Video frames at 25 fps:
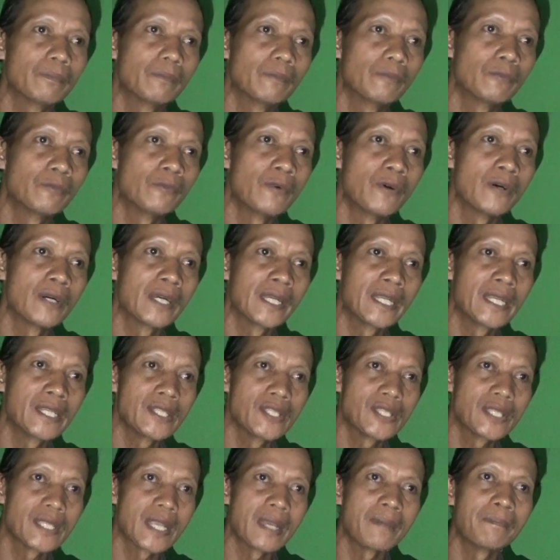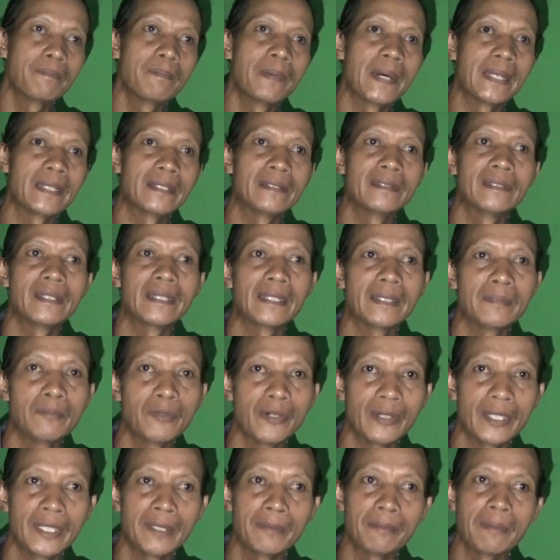wonge sabar
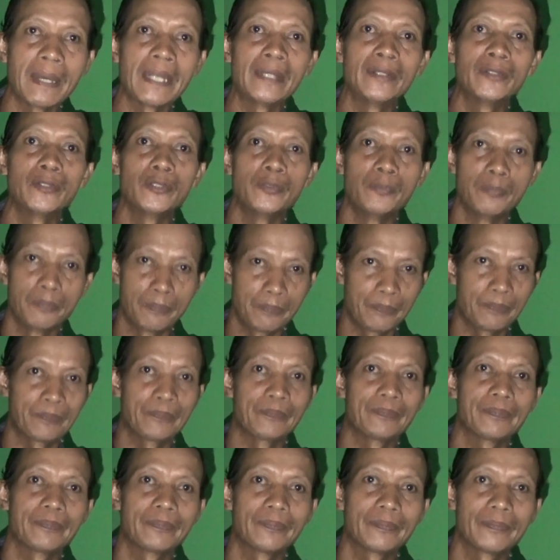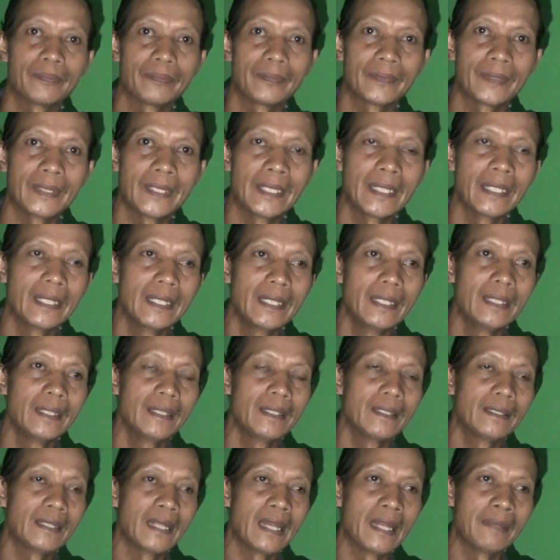nerima ing pandum. Ya.
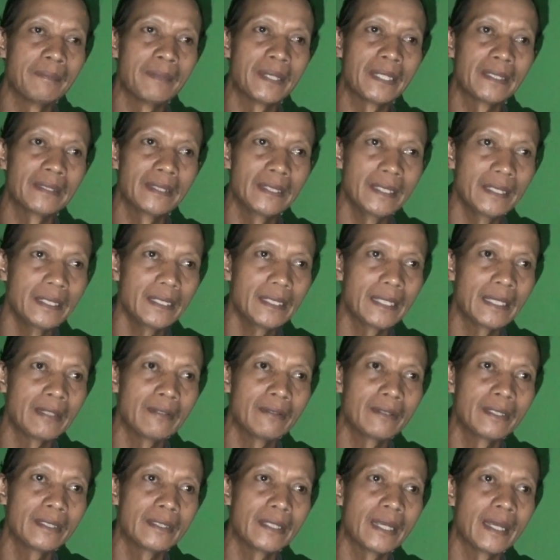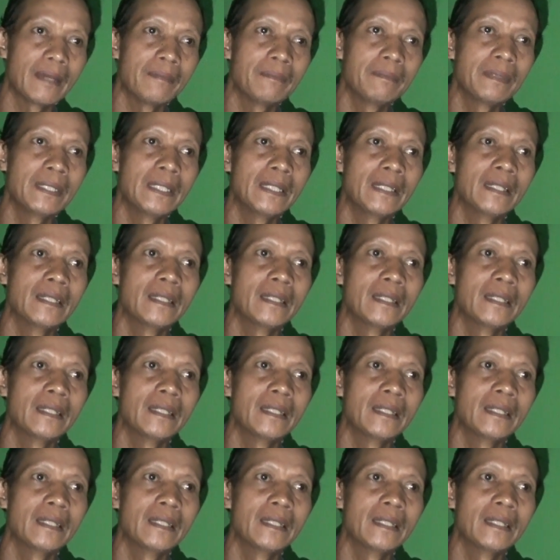Dalam arti kalau kita ambil